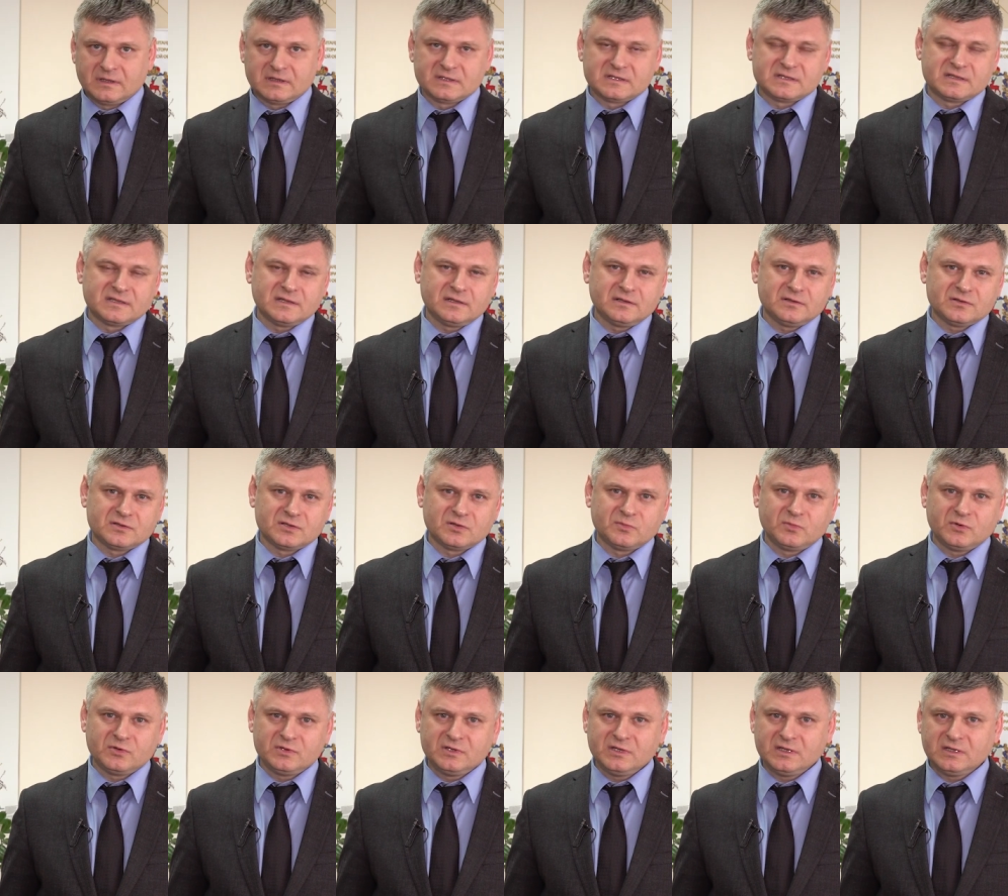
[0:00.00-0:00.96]
С целью
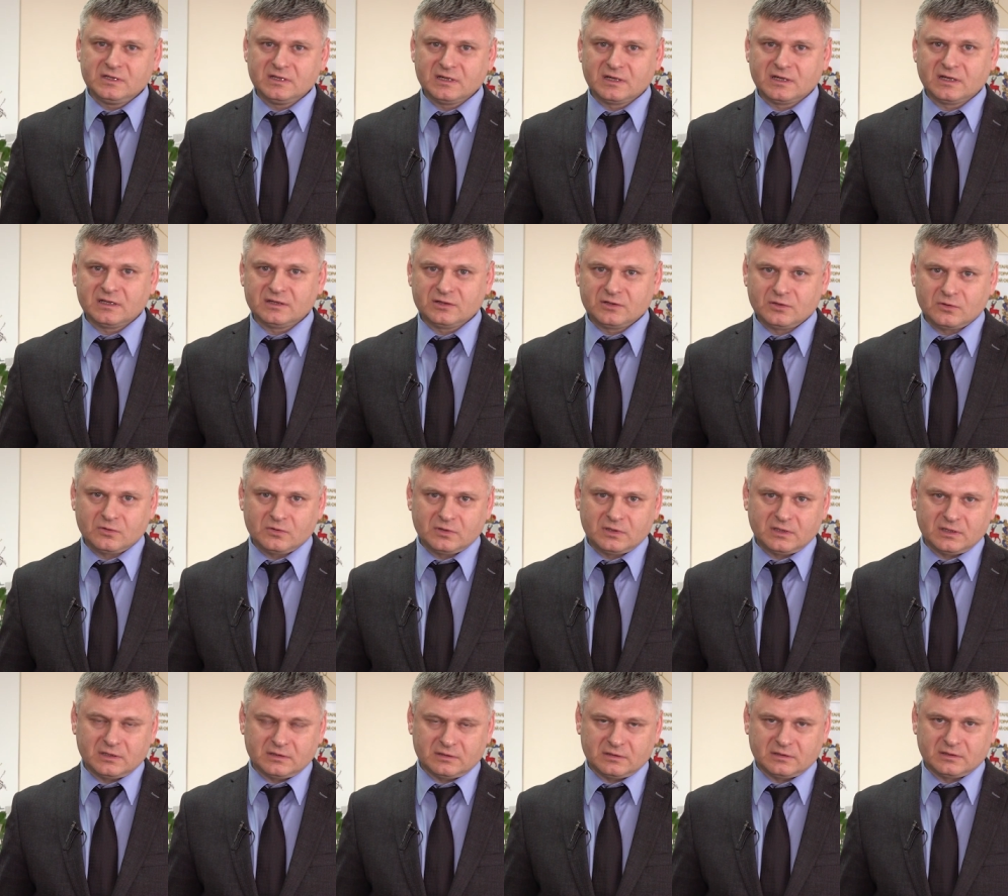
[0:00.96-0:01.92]
соблюдения
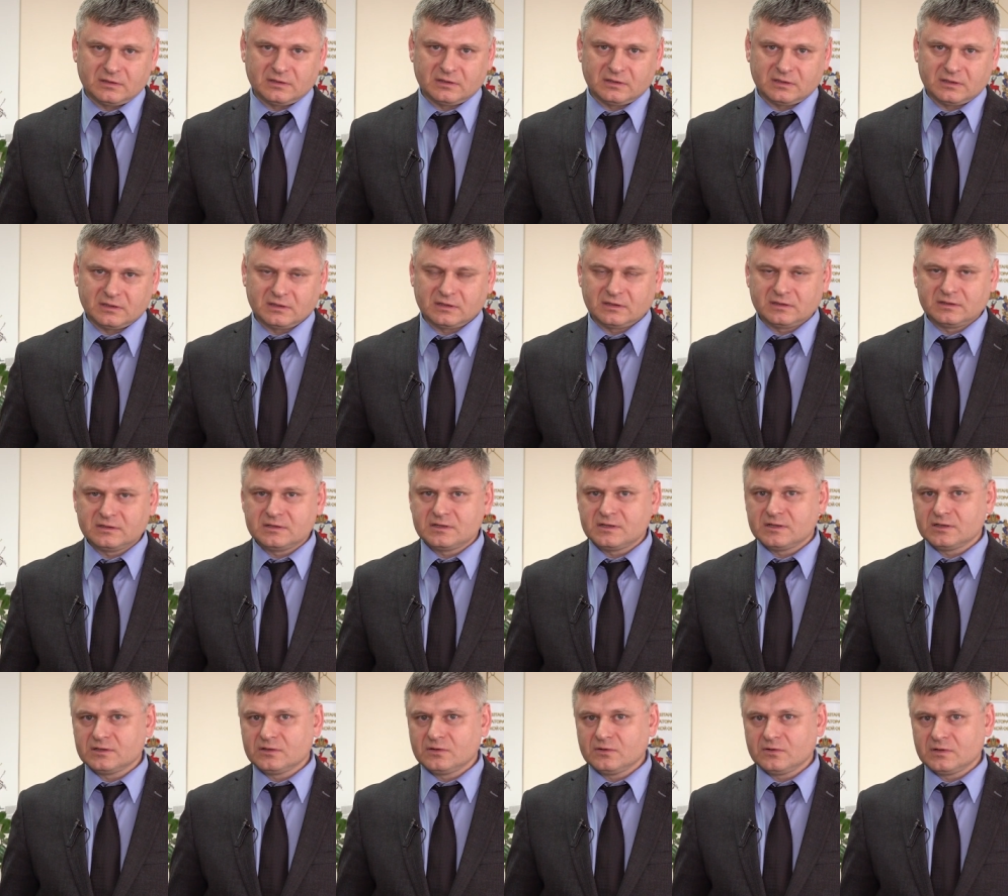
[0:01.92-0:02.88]
контроля а, на
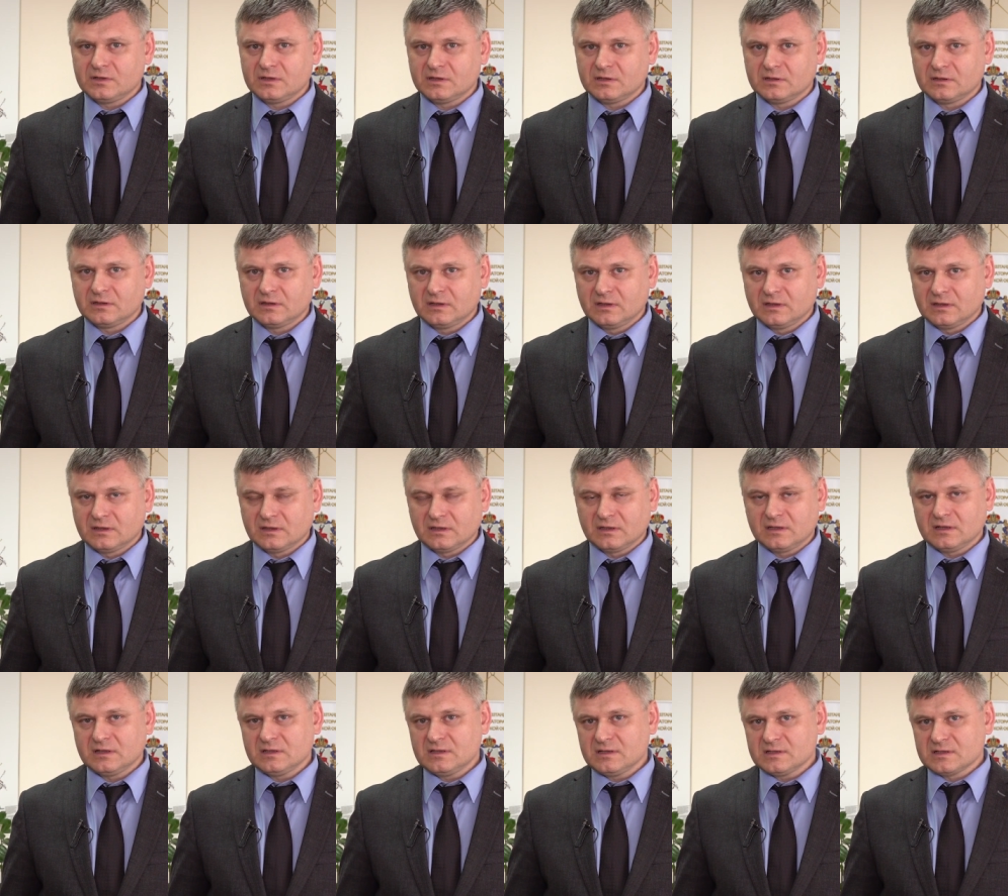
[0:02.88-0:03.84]
территории
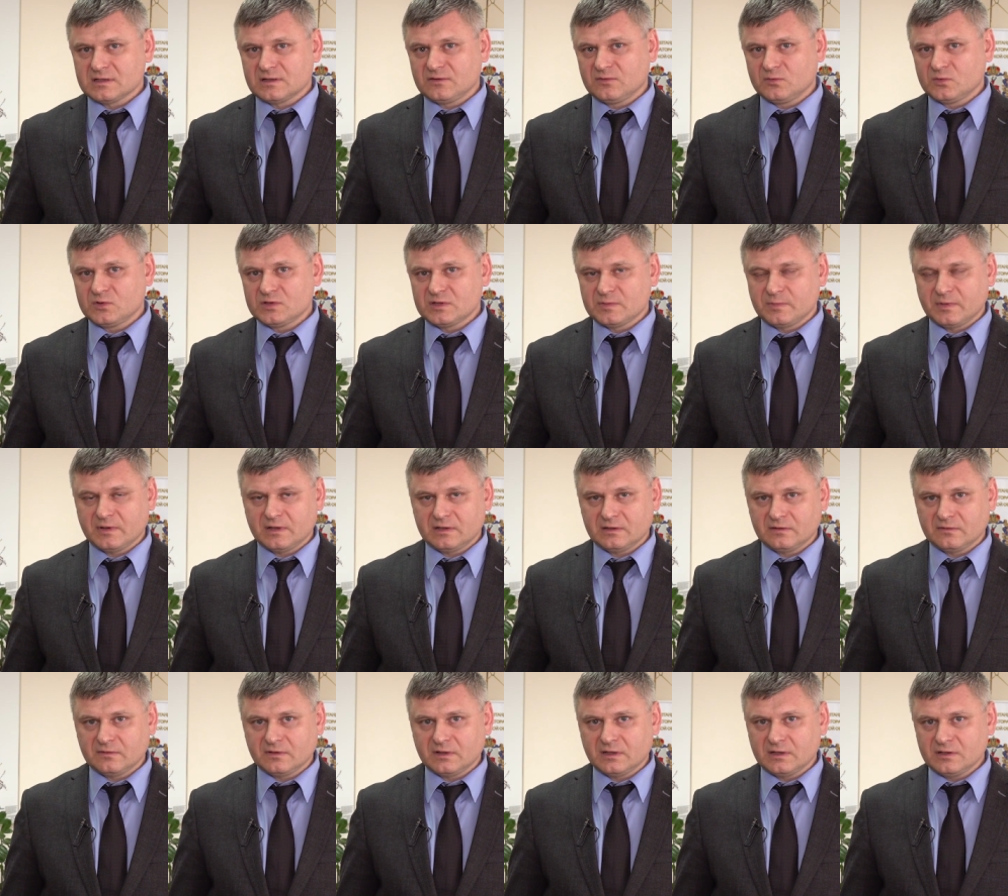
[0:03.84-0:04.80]
Городецкого
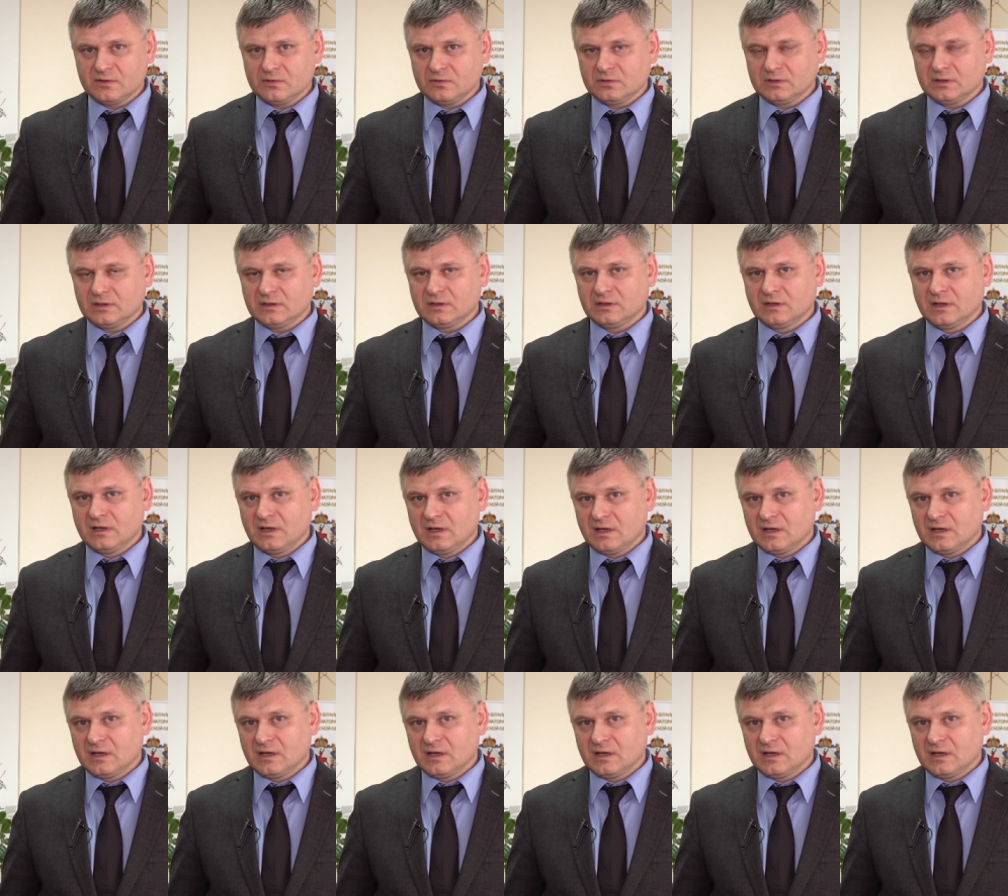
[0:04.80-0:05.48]
муниципального района